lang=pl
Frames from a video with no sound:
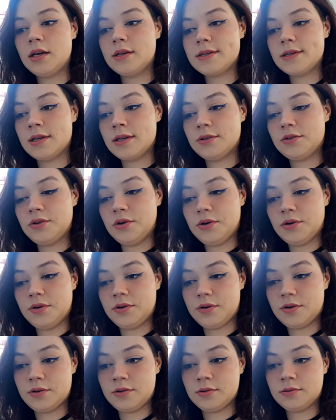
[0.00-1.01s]
e,
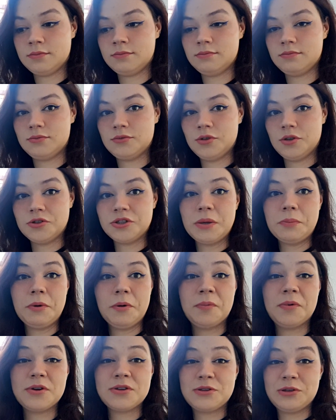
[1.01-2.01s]
to, to że po
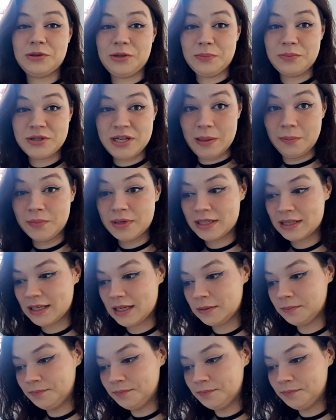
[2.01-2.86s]
prostu to przebrnę.